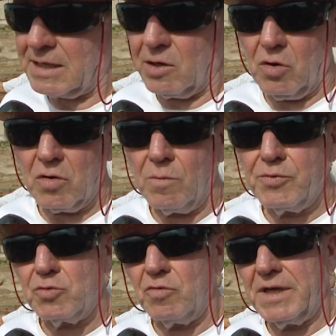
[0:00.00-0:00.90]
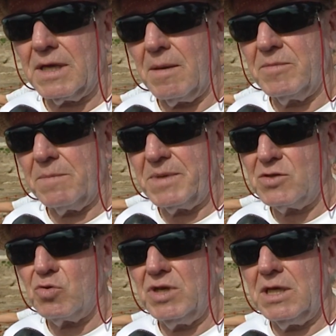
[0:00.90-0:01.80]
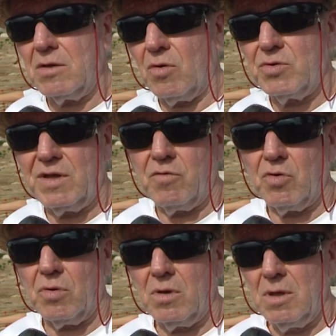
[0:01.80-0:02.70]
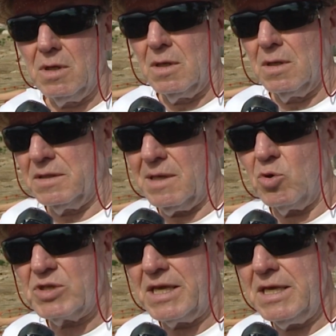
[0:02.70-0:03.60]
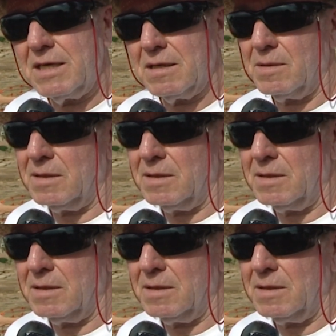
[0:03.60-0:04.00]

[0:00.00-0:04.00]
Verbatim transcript: archéologues ont pu trouver quand même des pièces uniques au niveau des mosaïques.